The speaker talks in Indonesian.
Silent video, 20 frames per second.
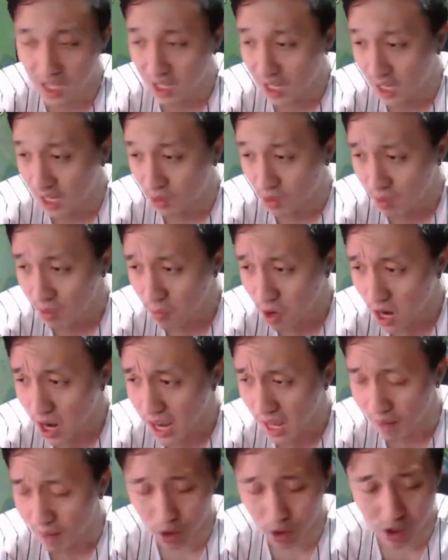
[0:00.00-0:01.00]
kan udah
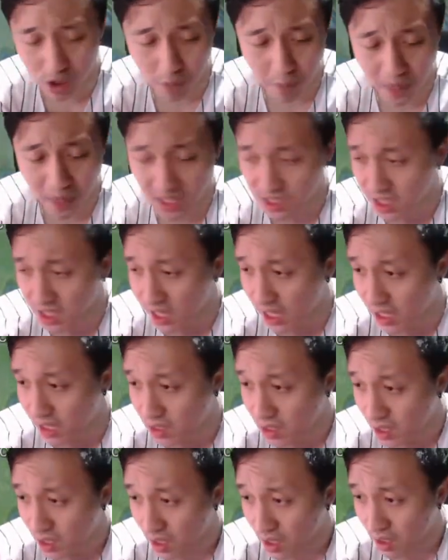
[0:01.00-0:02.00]
mulai ya Muncul PSG
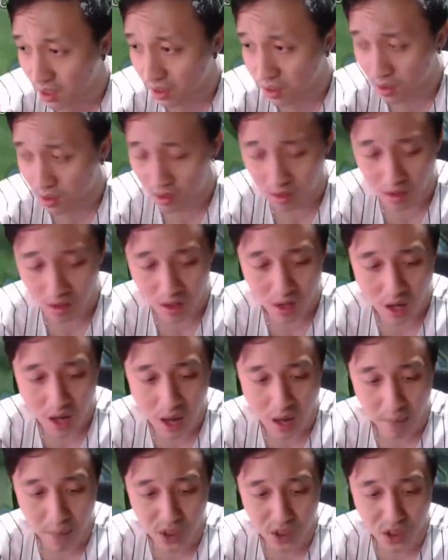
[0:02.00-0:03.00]
guys.
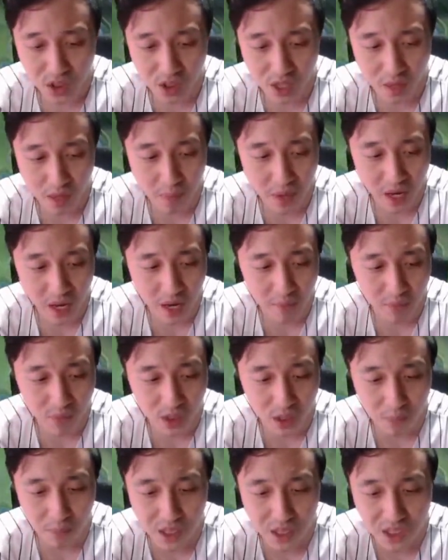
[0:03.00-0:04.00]
Habis CBM
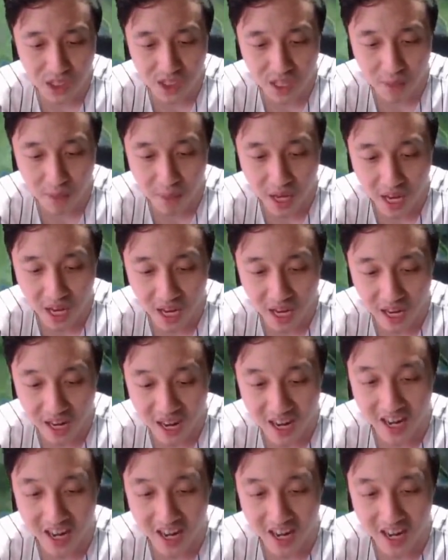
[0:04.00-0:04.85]
terbit CBN.